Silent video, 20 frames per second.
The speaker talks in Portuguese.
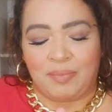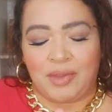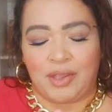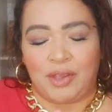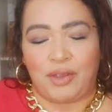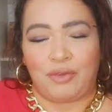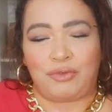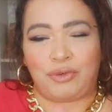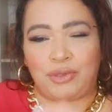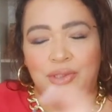
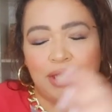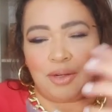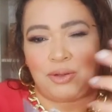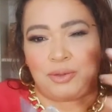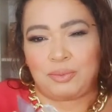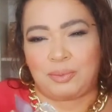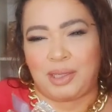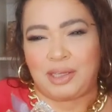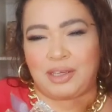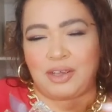Eu fui na
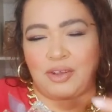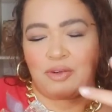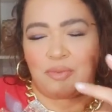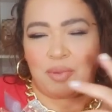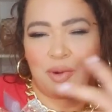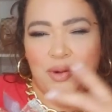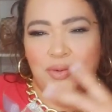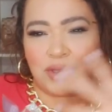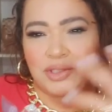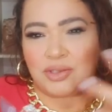Lomake
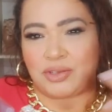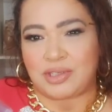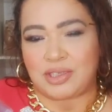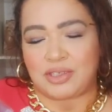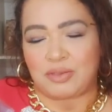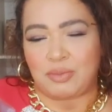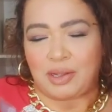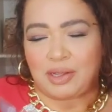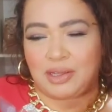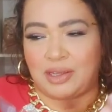comprar algumas coisinhas
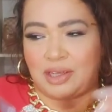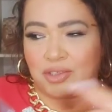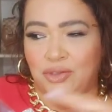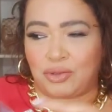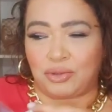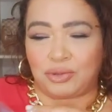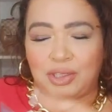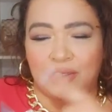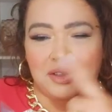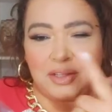de maquiagem, eu
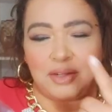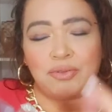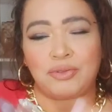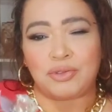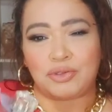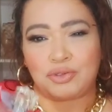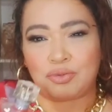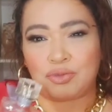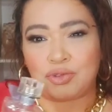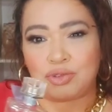contei até no
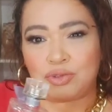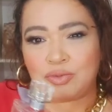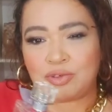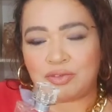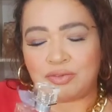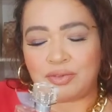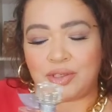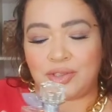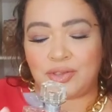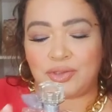último, no último
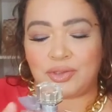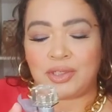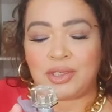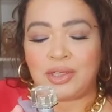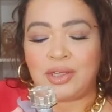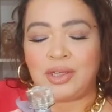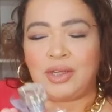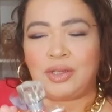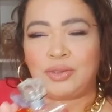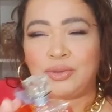vídeo,
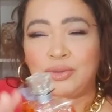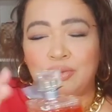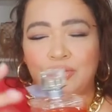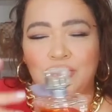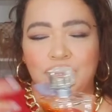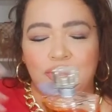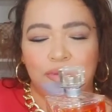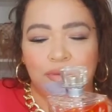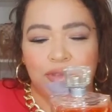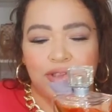num dos
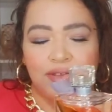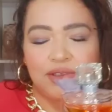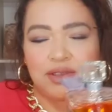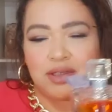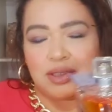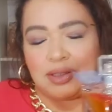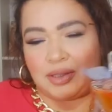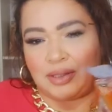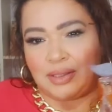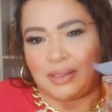últimos vídeos
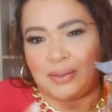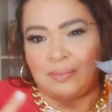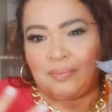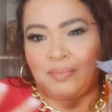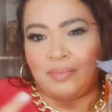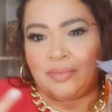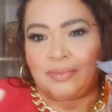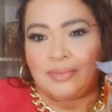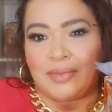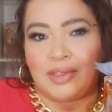aí.
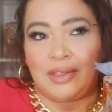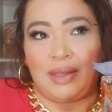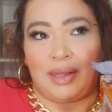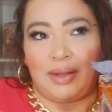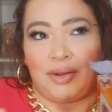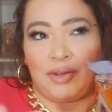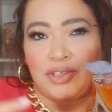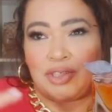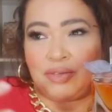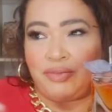E a
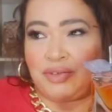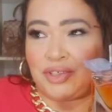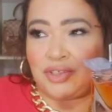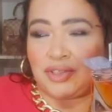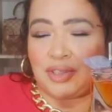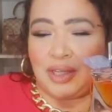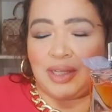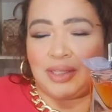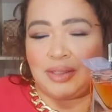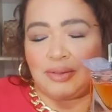loja é
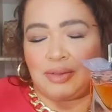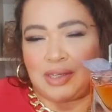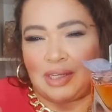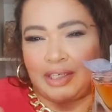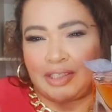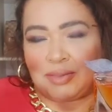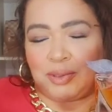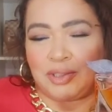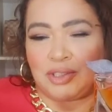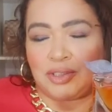fechada, com
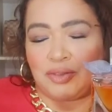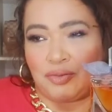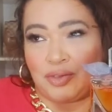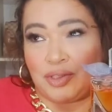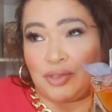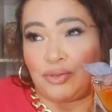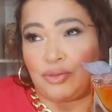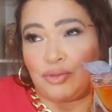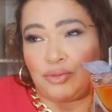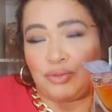aquelas portas de
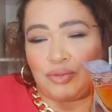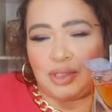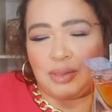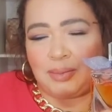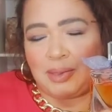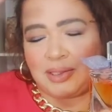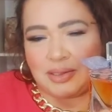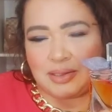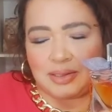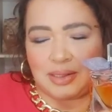vidro com,
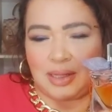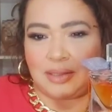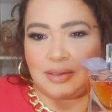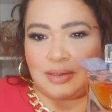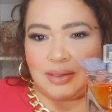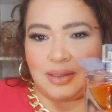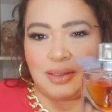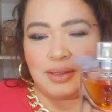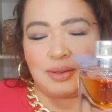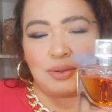climatizada,
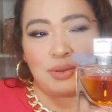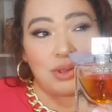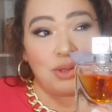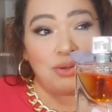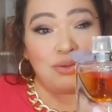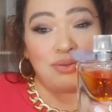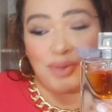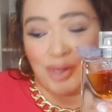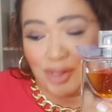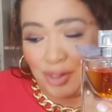né? Quando eu
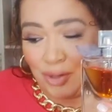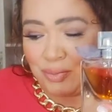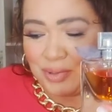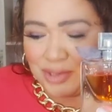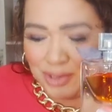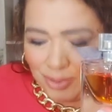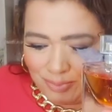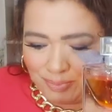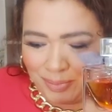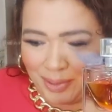entrei, que eu
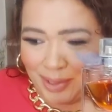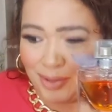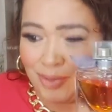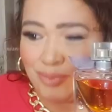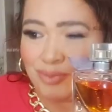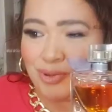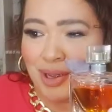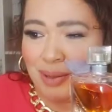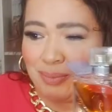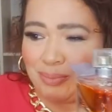pisei o pé, que eu
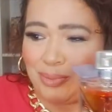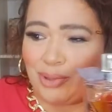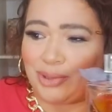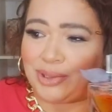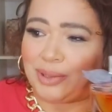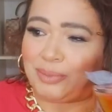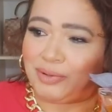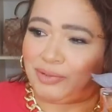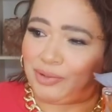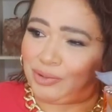empurrei a porta,
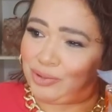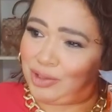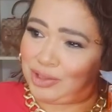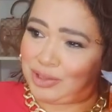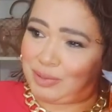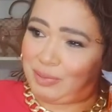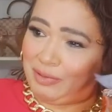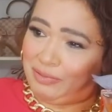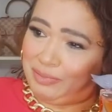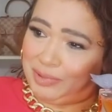a menina falou, nossa,
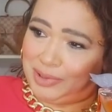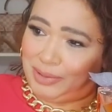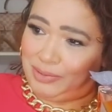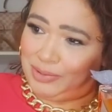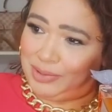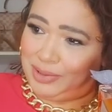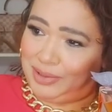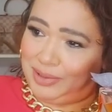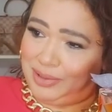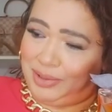que perfume você tá
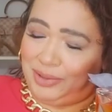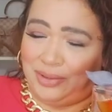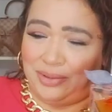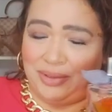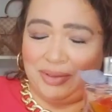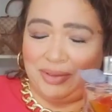usando?